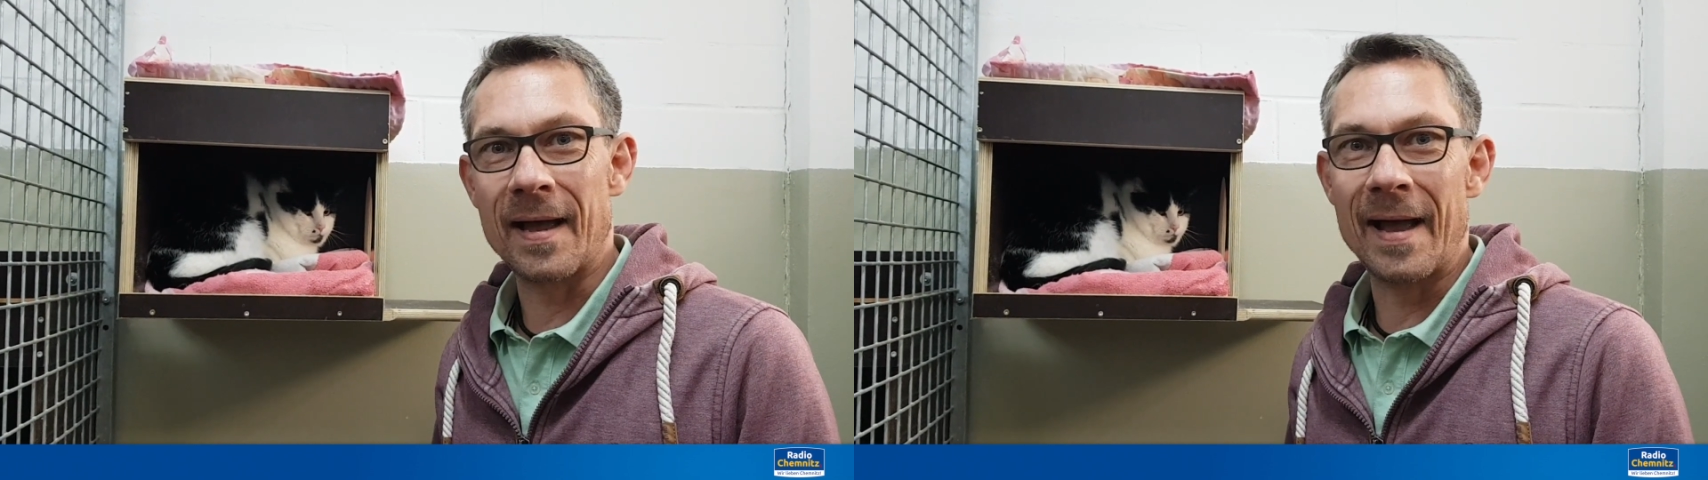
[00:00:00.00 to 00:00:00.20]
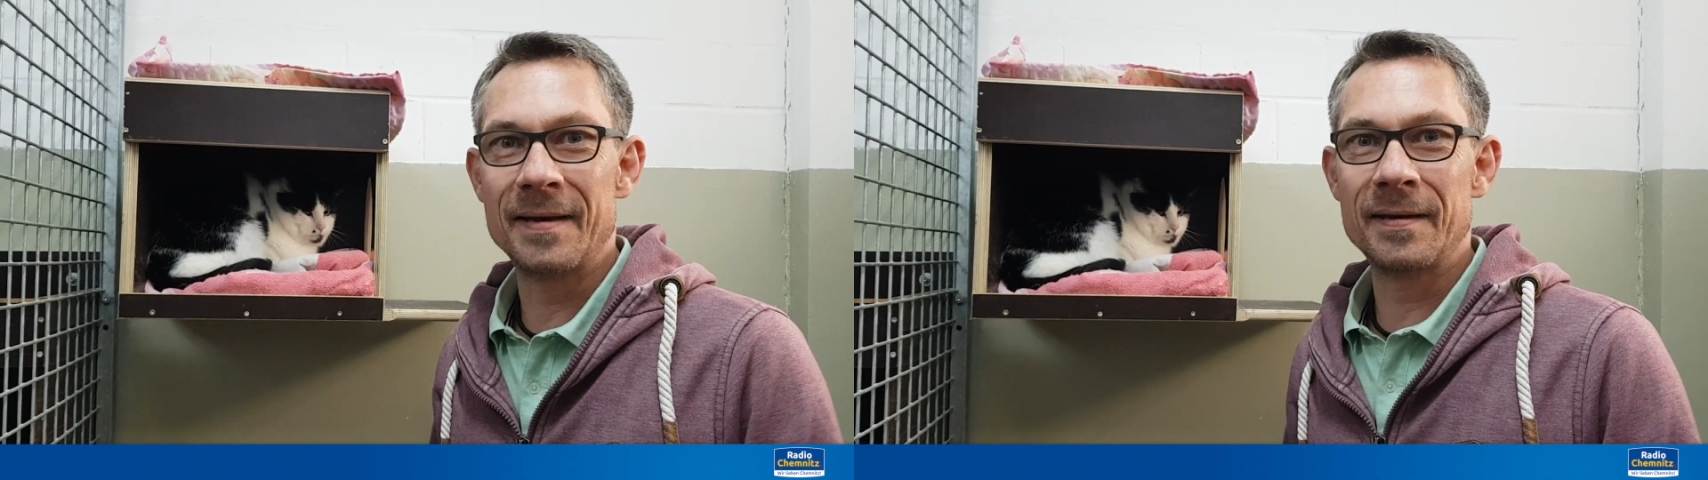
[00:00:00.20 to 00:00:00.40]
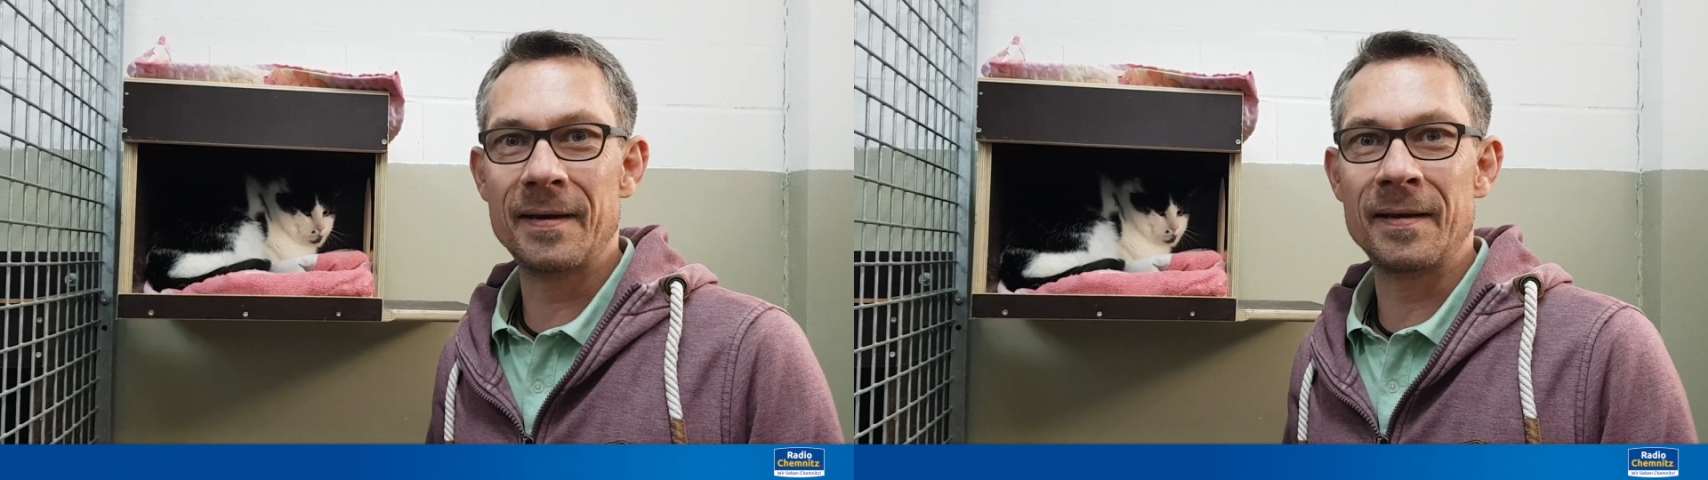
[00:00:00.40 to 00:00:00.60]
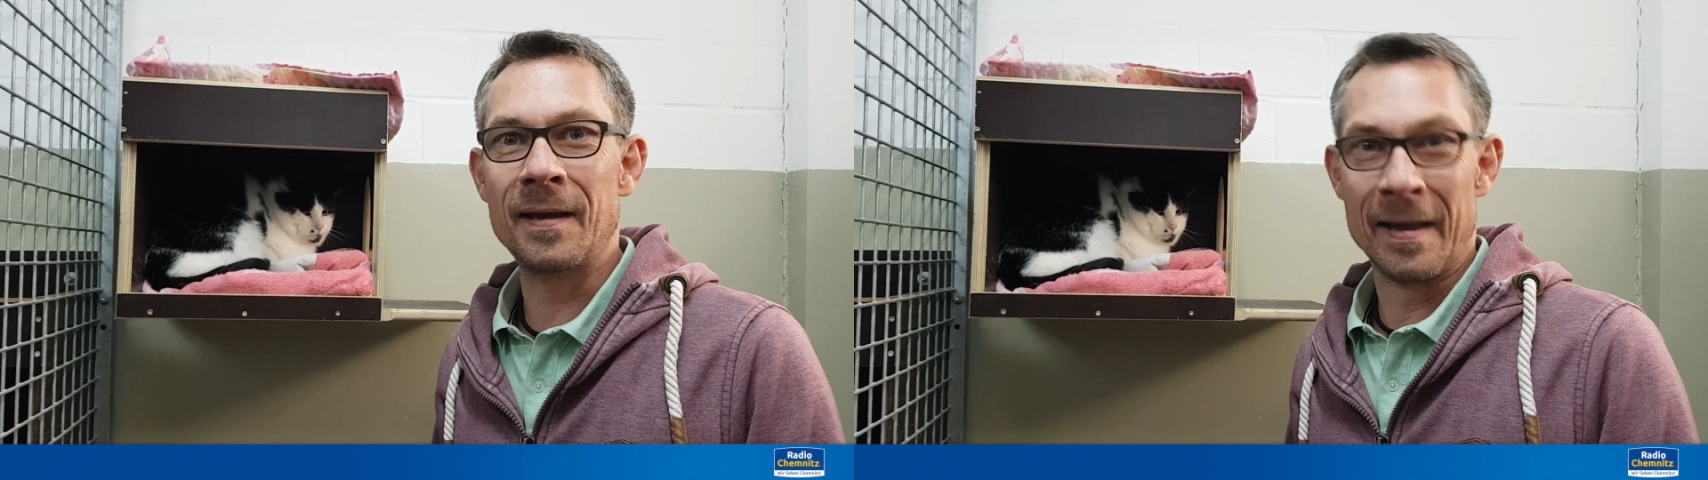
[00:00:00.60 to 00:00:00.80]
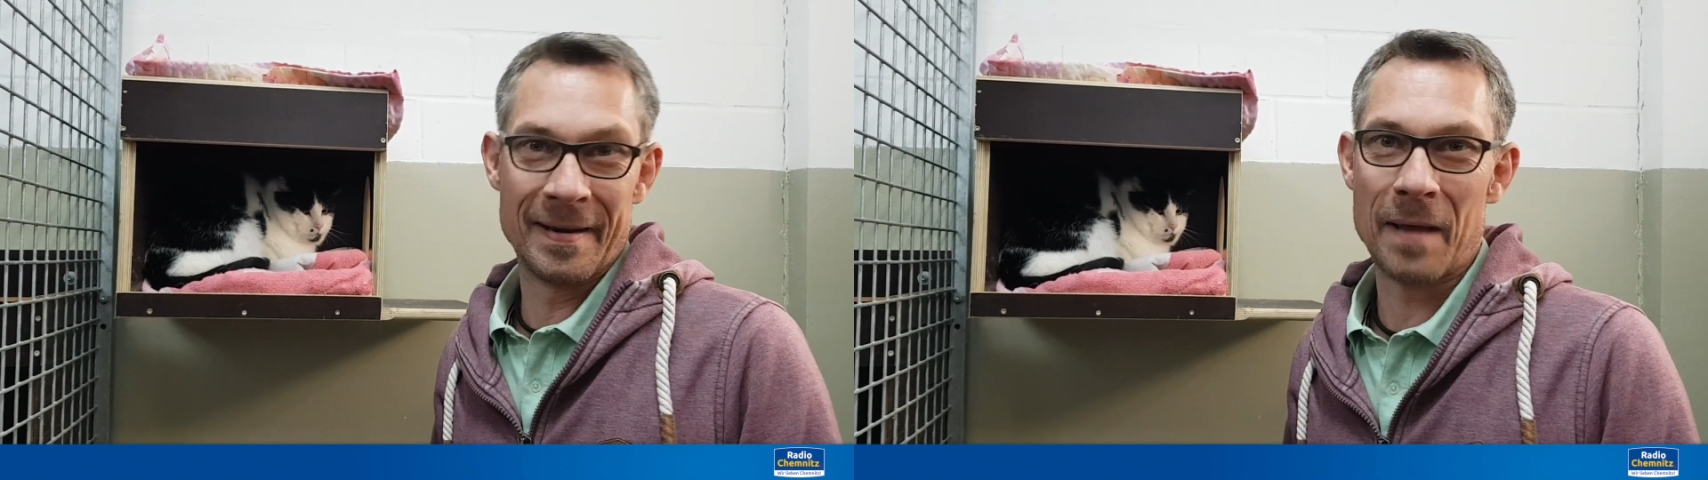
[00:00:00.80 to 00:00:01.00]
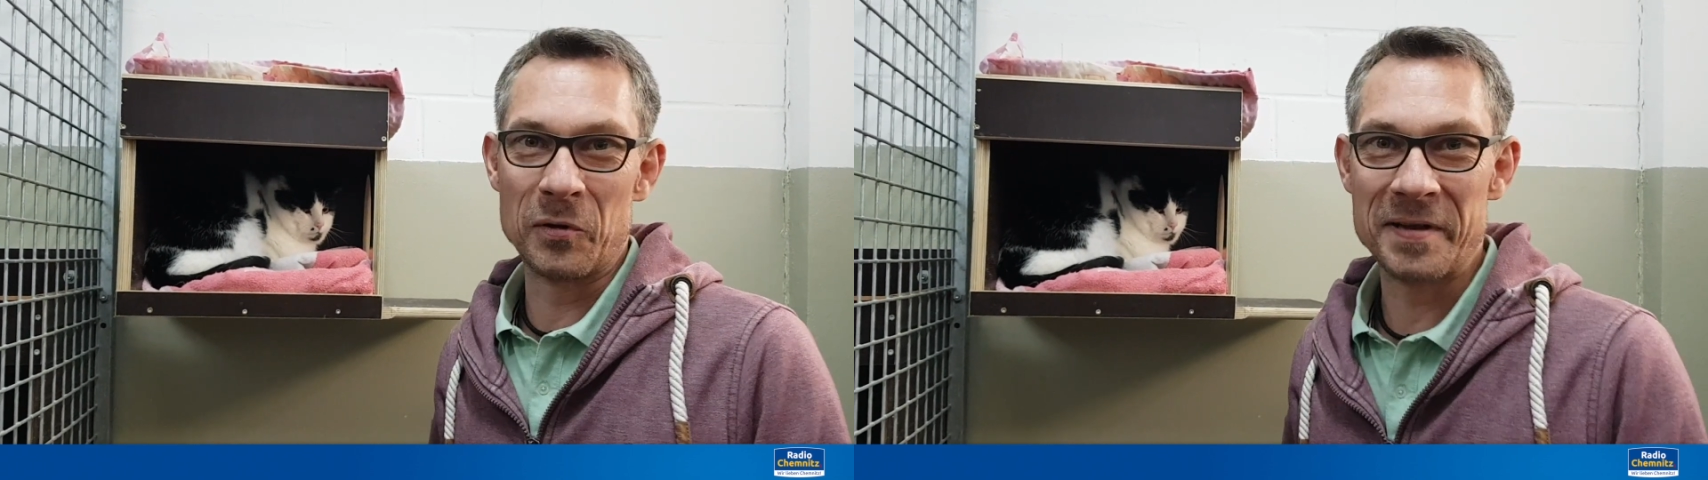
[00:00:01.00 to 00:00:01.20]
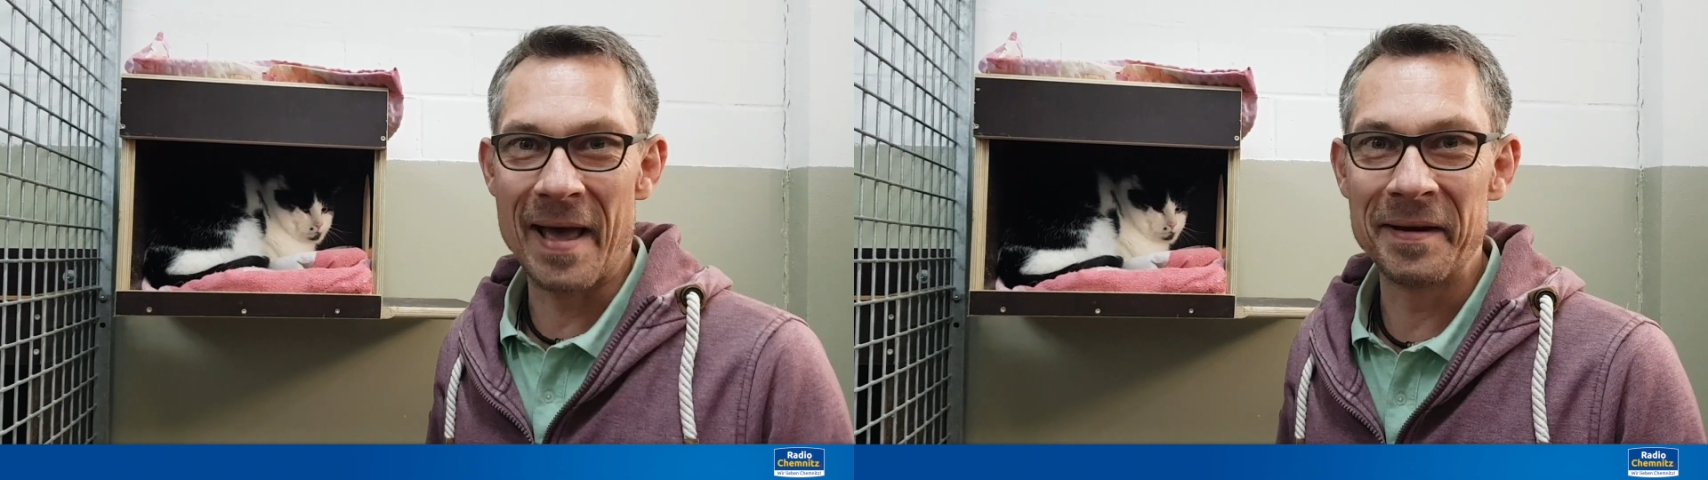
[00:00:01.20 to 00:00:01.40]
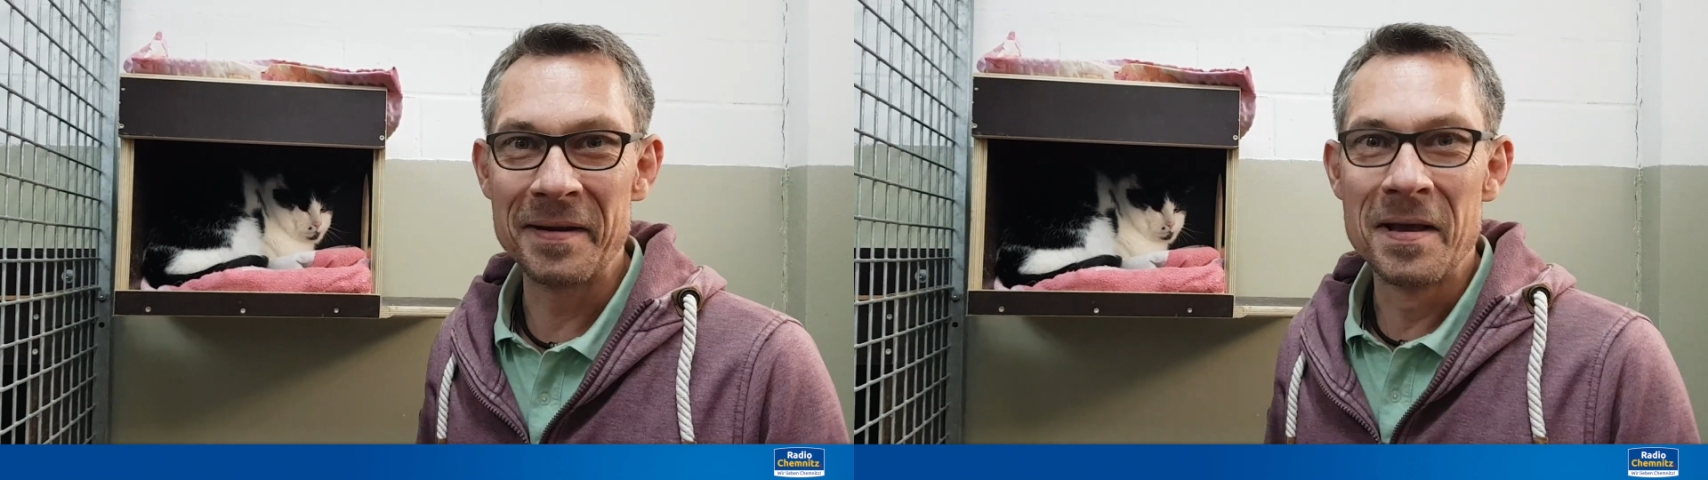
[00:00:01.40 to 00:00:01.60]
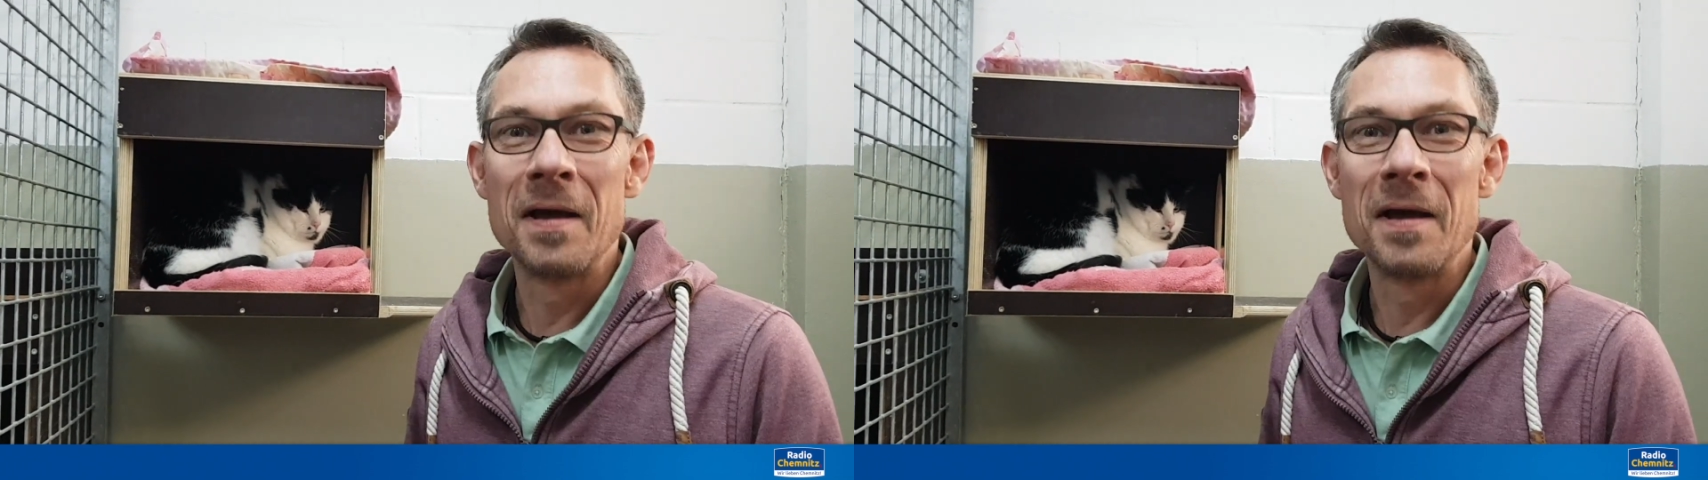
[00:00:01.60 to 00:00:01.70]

an die Damen und Herren